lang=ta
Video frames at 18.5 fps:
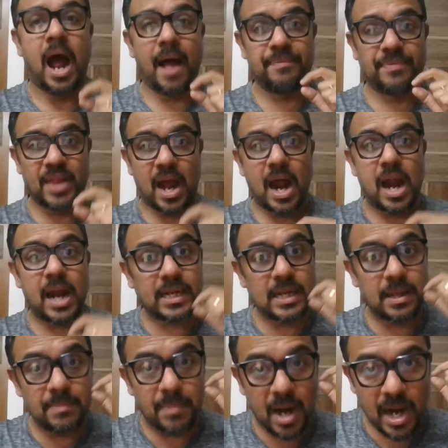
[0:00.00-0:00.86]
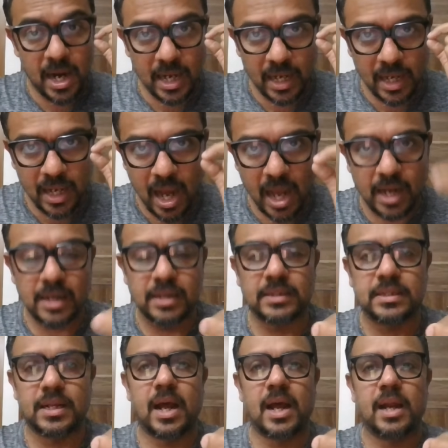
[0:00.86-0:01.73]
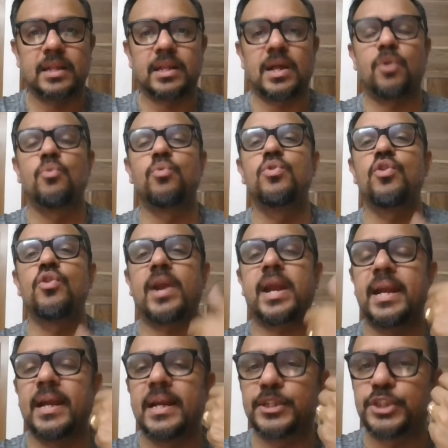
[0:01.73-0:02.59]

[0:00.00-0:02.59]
அந்த ஆட்டம் ஆடுற காரணத்தினால தான் இன்னொரு எண்ட்ல